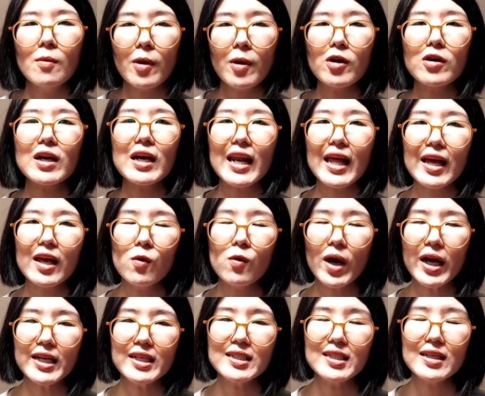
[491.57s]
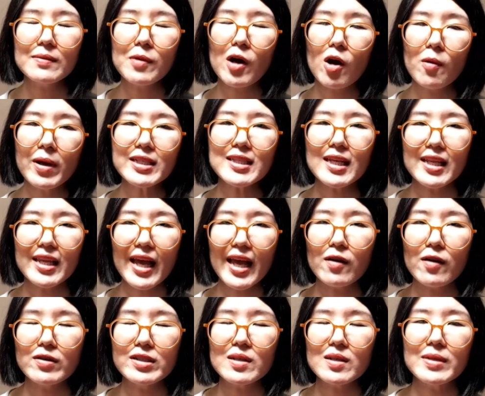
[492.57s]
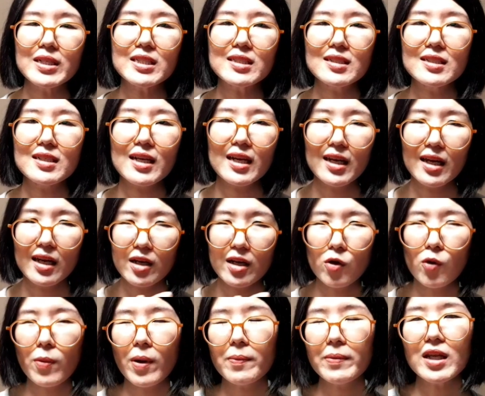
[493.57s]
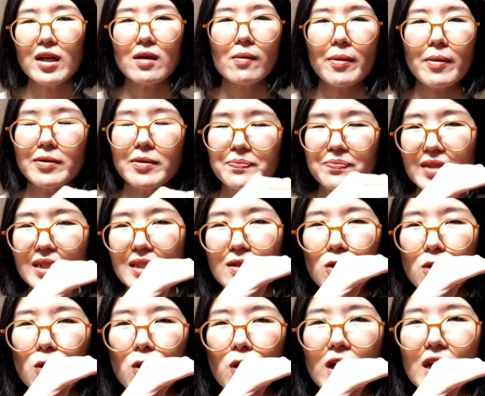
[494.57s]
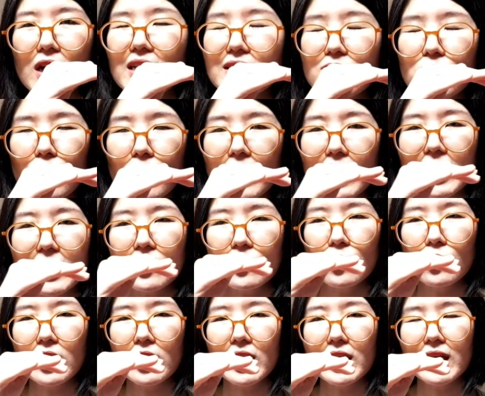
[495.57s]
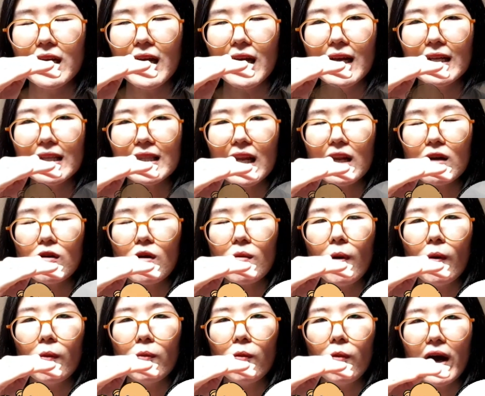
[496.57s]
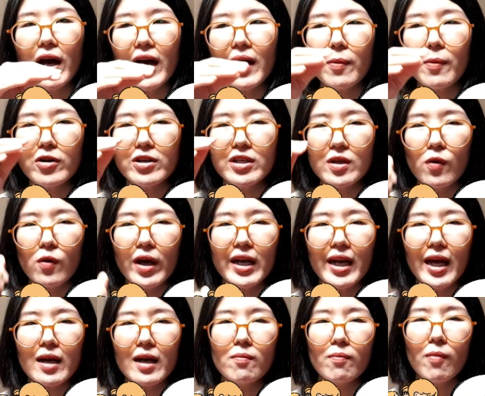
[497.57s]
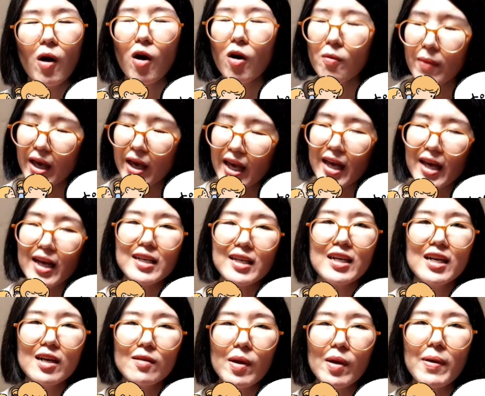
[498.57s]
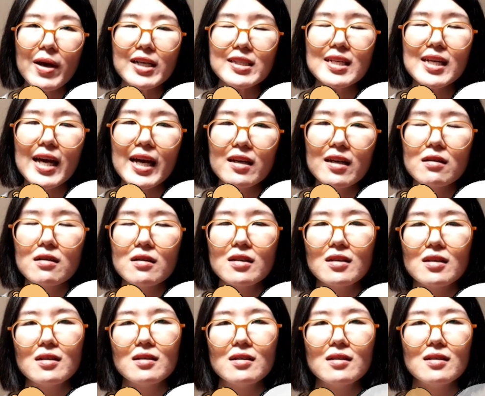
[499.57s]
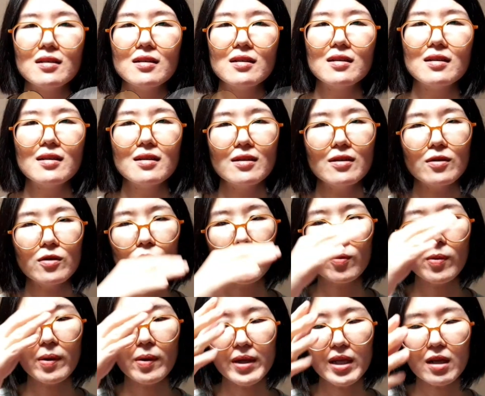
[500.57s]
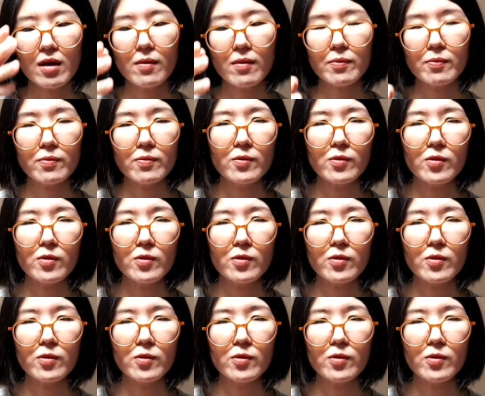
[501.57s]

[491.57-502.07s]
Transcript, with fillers: พอใกล้วันที่พ่อแม่สัญญาว่าจะมาเจอกันเนี่ยโดปามีนก็แบบสูงเลยสูงเลยสูงเลยแต่แล้วก็พบว่าพอถึงวันนัดพ่อแม่เกิดไม่มาซะงั้นโดปามีนก็แบบ